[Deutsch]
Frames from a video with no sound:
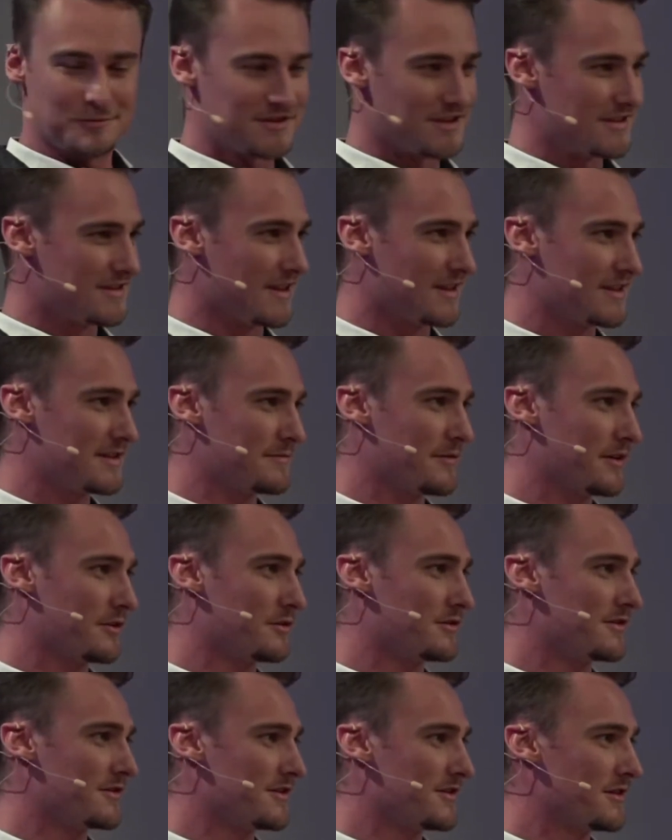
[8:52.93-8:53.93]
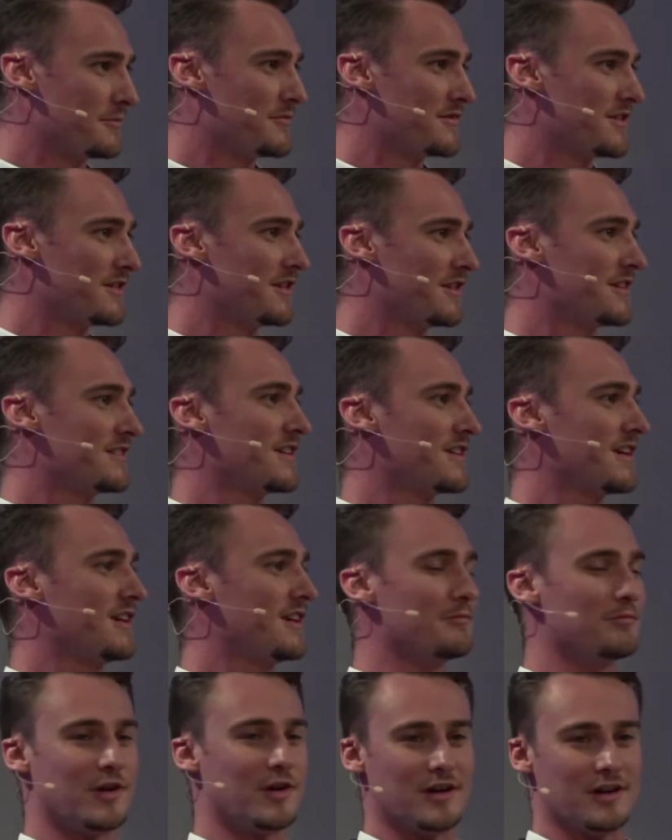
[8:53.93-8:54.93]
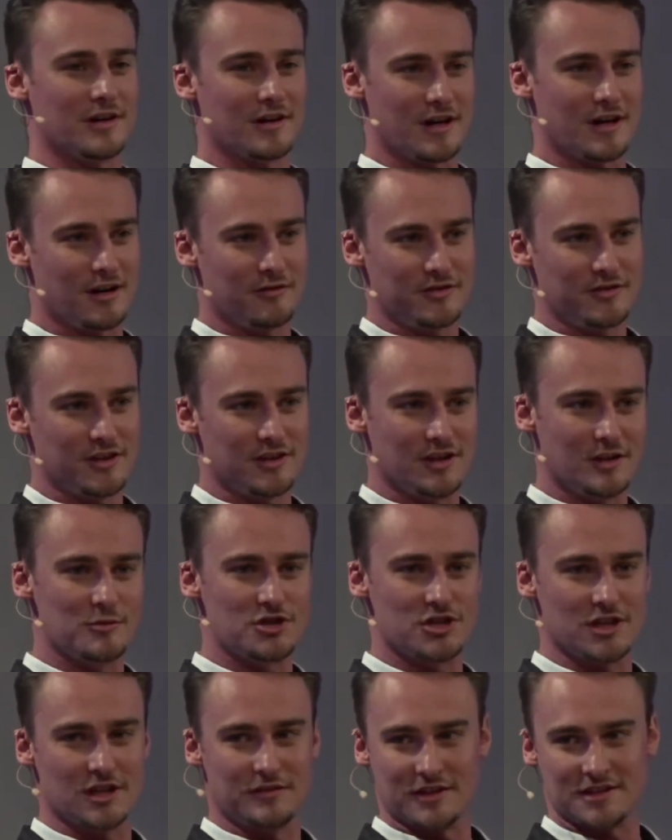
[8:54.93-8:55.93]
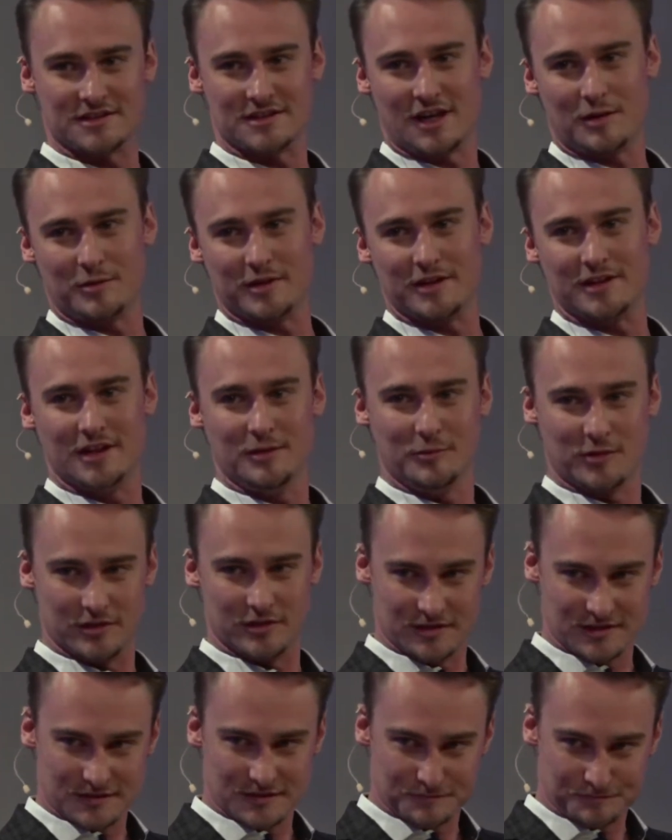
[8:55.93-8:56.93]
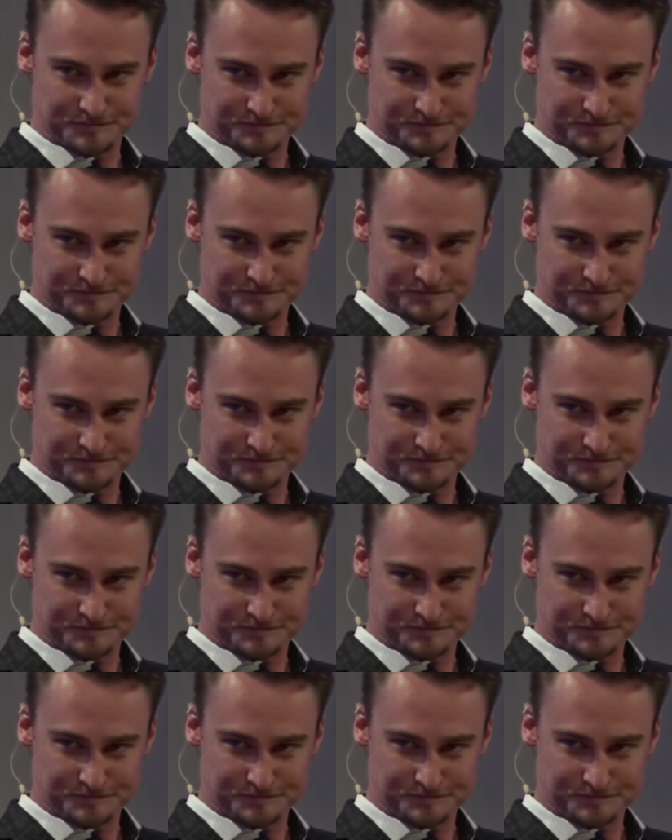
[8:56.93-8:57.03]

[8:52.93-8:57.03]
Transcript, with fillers: es jetzt seit 2017 tatsächlich einen Paragraphen, in dem steht, was ein Arbeitnehmer ist.